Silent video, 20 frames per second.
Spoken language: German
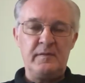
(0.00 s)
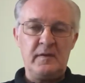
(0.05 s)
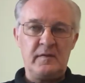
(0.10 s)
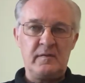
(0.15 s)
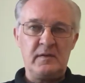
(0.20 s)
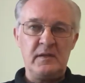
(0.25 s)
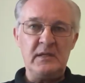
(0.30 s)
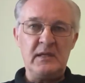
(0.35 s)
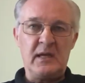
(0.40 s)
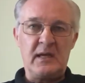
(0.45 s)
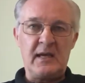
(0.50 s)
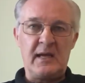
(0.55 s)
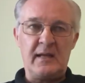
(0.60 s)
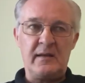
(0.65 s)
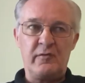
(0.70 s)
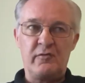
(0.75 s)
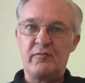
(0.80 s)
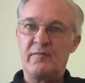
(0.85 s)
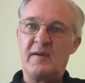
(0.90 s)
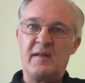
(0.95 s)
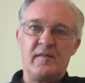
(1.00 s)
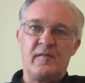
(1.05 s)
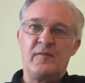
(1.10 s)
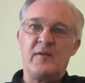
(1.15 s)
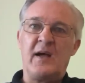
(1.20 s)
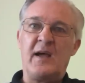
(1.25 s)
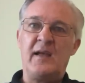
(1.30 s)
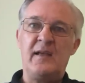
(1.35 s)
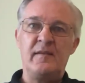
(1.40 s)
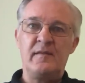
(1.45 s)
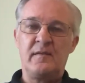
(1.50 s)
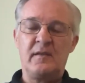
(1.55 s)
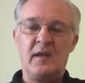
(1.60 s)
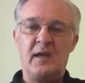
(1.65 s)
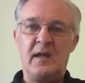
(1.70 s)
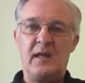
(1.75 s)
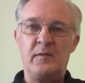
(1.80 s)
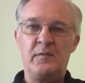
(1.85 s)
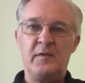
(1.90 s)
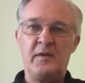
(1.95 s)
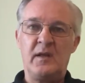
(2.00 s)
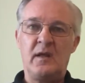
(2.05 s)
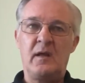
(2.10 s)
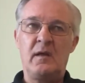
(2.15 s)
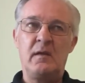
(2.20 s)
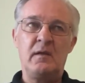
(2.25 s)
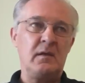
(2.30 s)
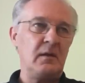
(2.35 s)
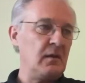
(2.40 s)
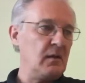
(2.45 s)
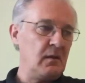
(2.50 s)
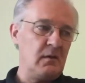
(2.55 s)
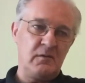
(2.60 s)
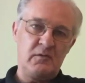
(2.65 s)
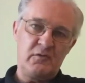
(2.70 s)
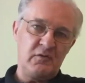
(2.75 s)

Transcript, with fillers: Wir sind ja gerne schwarz-weiß, ja, entweder äh,